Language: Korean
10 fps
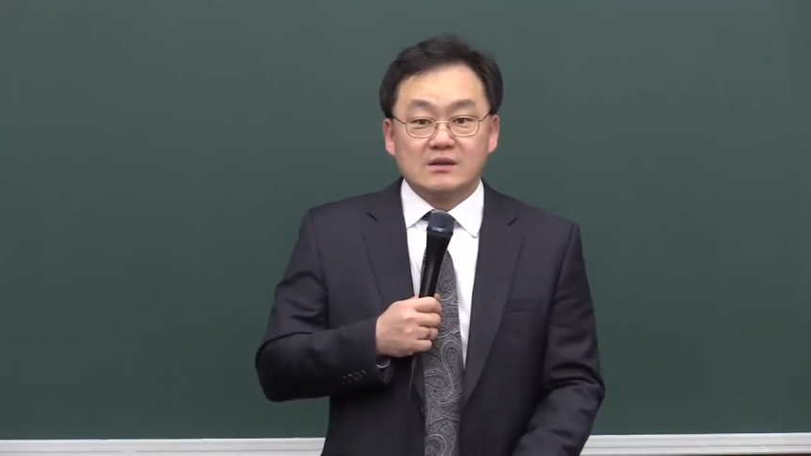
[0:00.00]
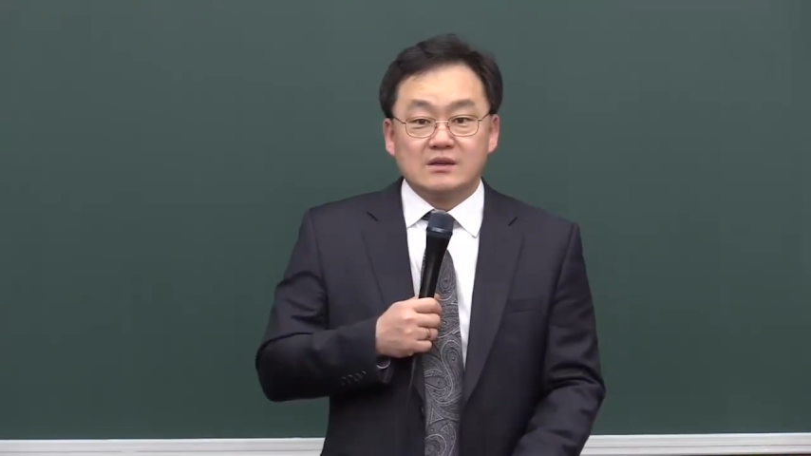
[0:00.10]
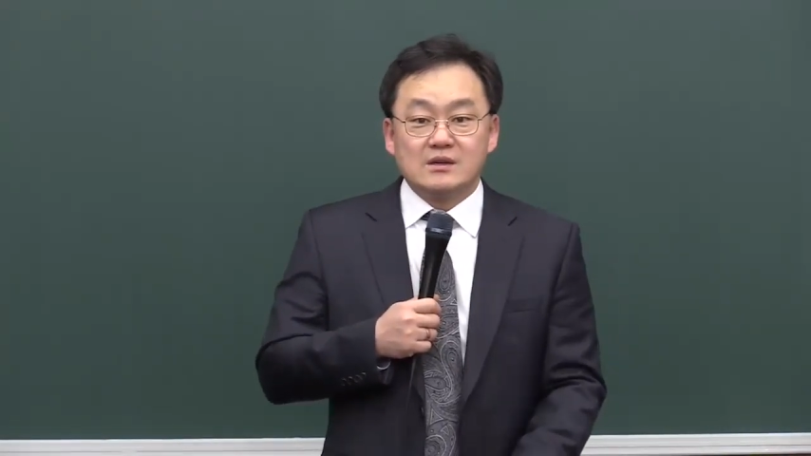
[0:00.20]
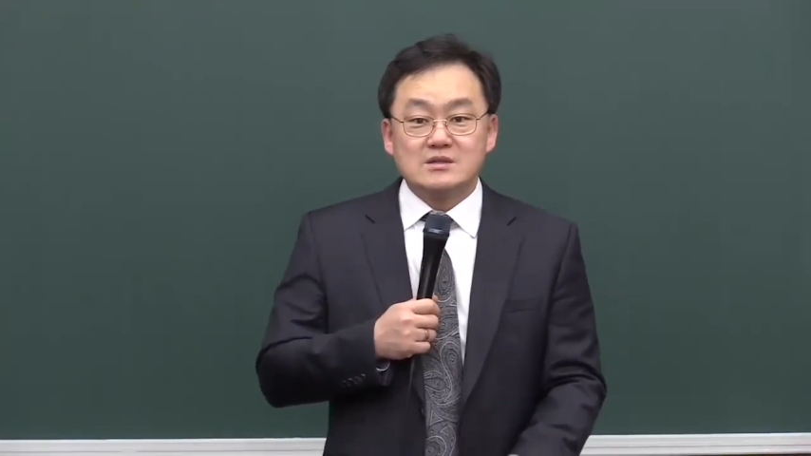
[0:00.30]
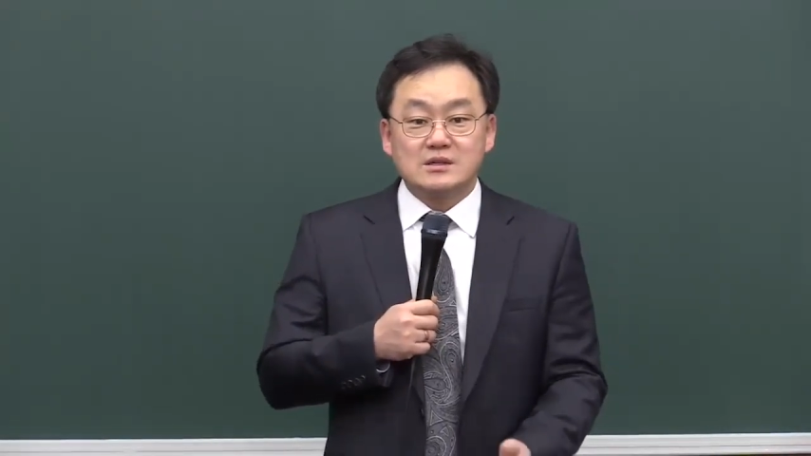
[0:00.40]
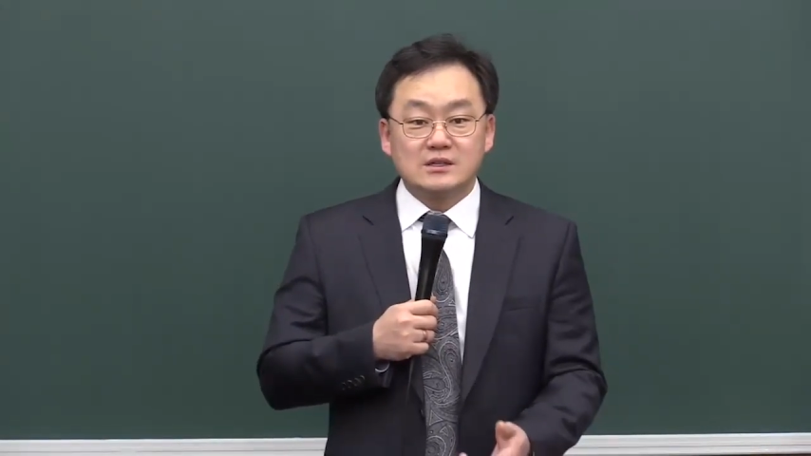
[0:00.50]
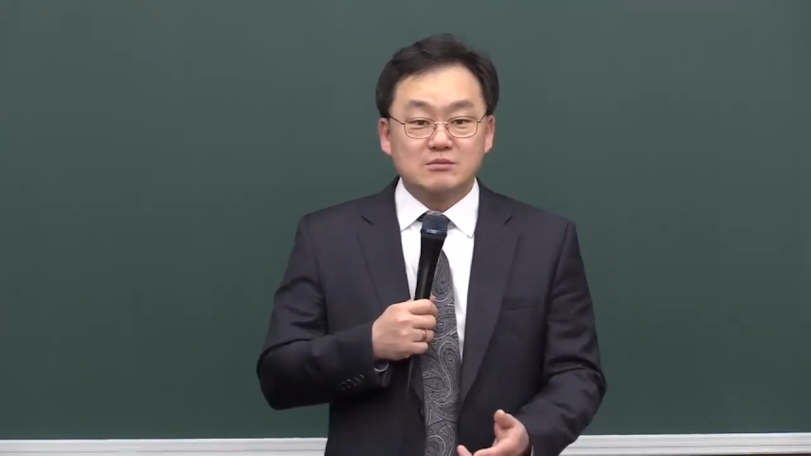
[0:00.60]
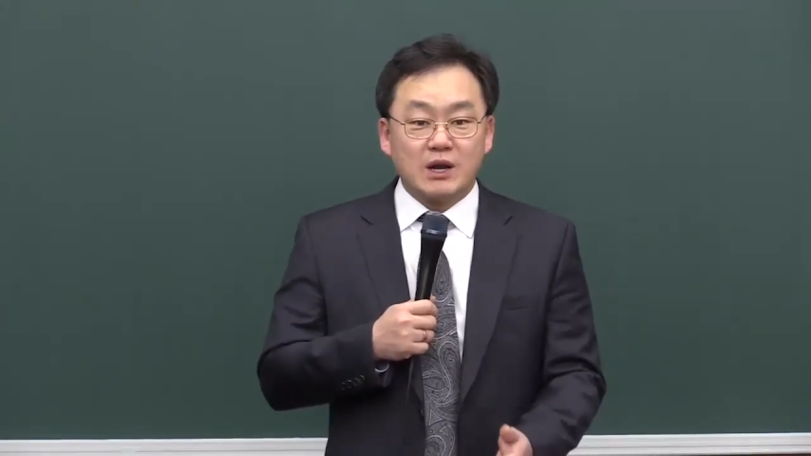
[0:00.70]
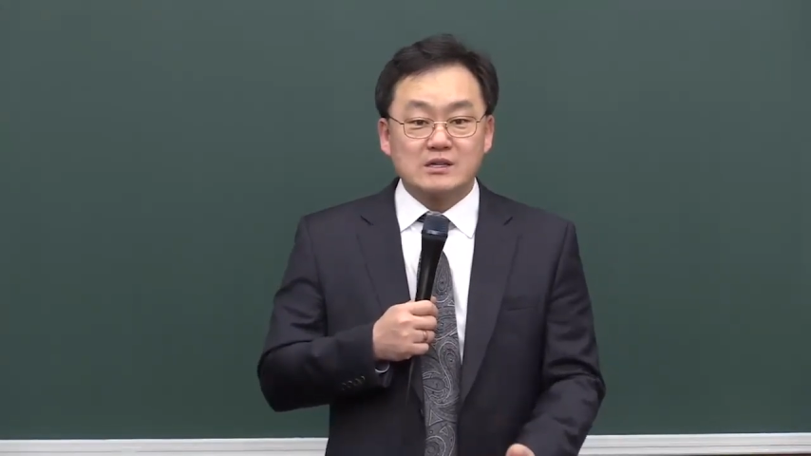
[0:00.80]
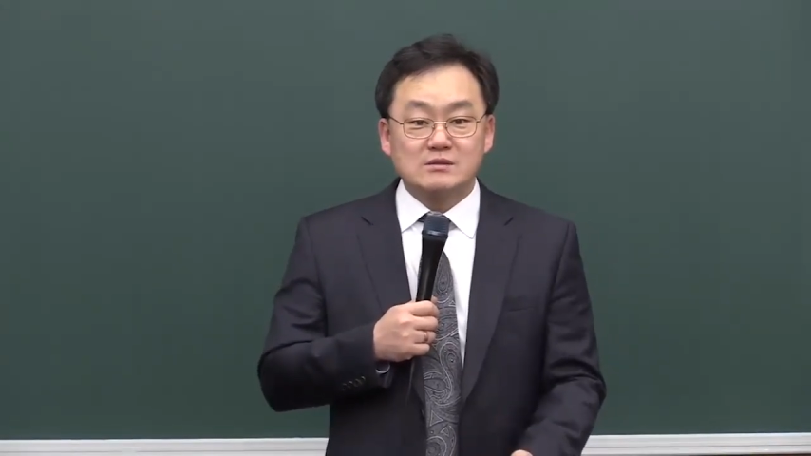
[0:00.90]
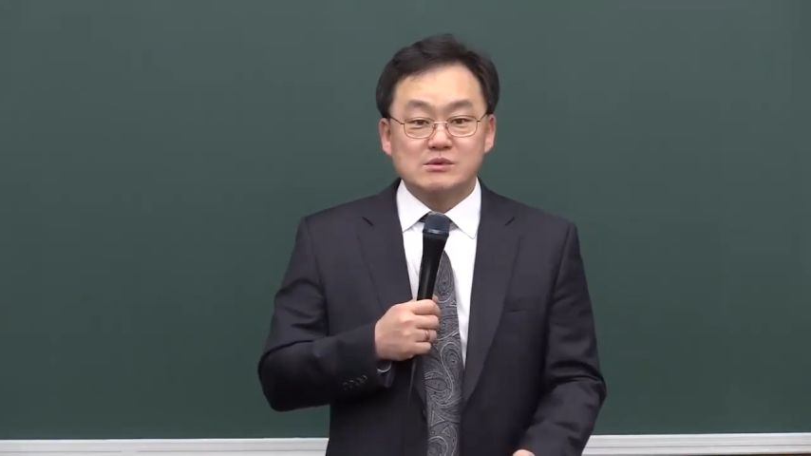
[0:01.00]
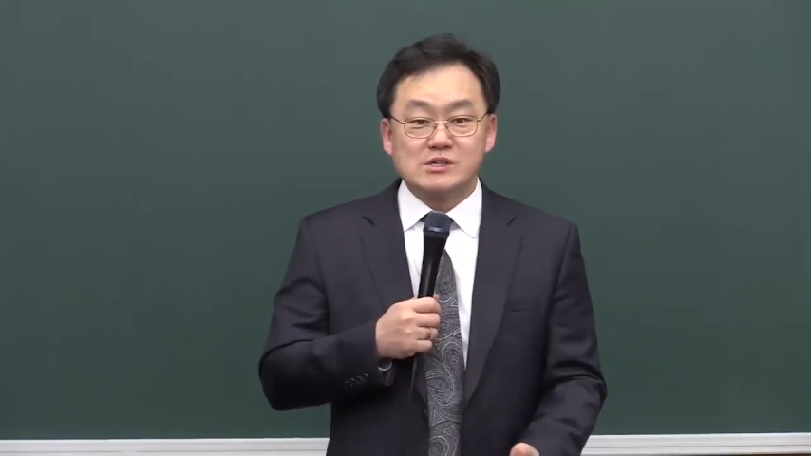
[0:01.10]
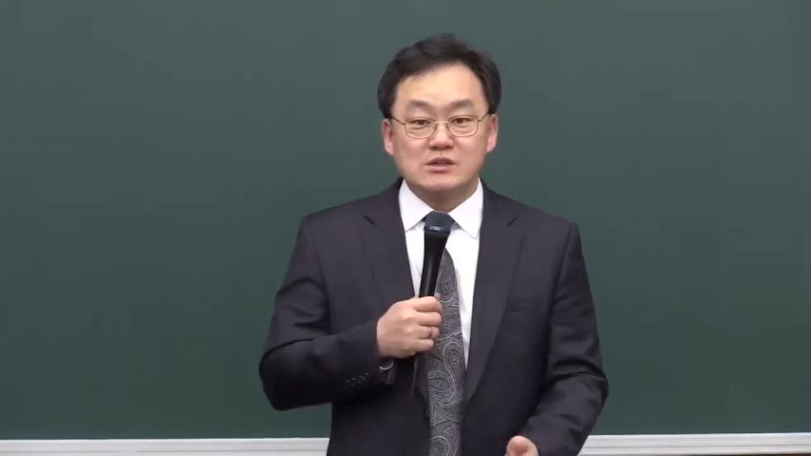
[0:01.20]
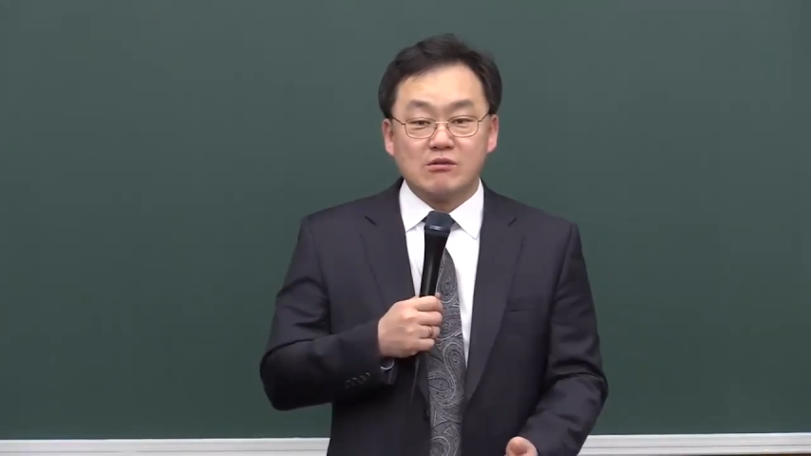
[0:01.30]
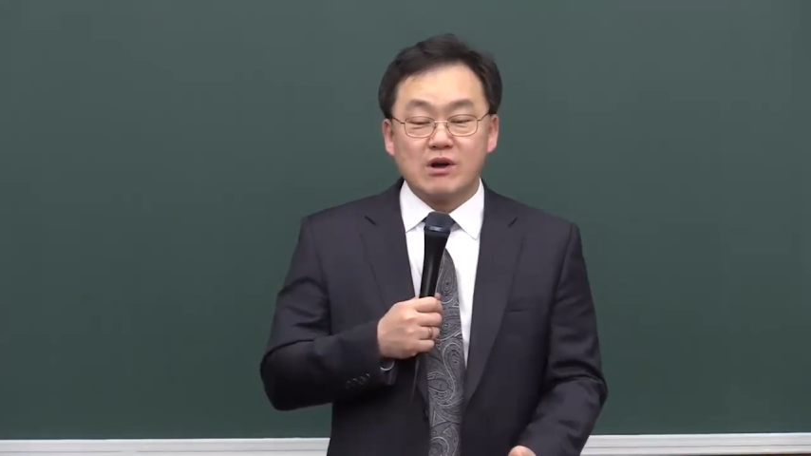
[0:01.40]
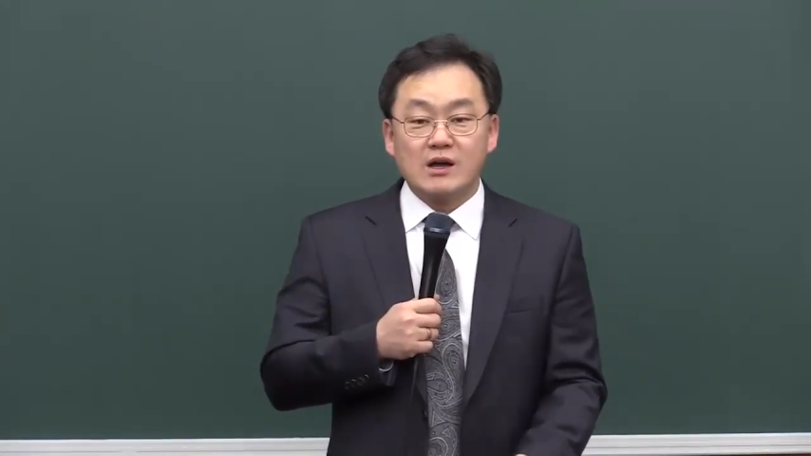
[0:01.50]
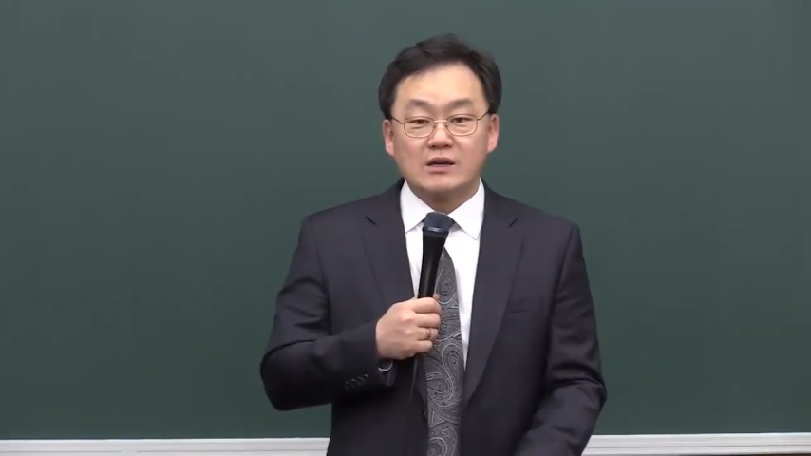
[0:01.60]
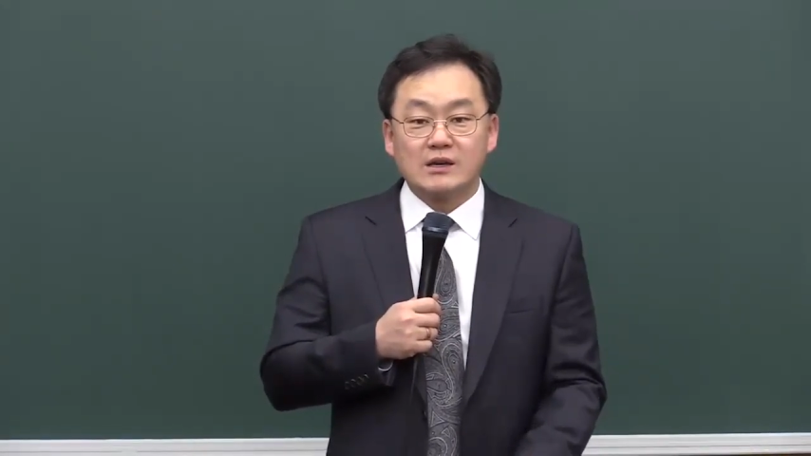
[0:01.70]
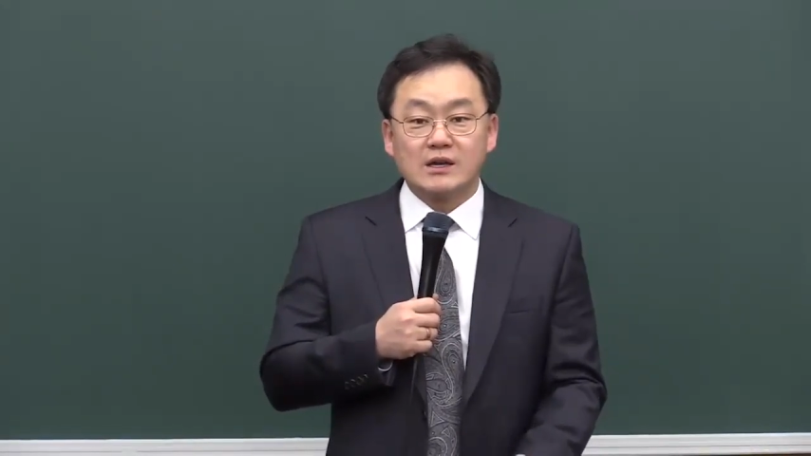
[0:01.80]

그래서 그 말씀을 정확하게